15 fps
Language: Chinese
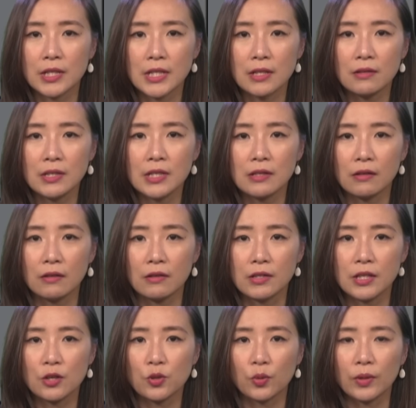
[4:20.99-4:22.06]
经济和
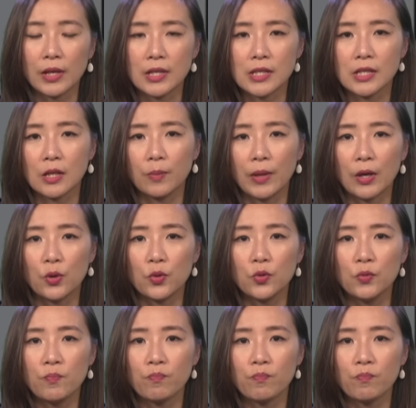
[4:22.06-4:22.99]
金融联系的评估。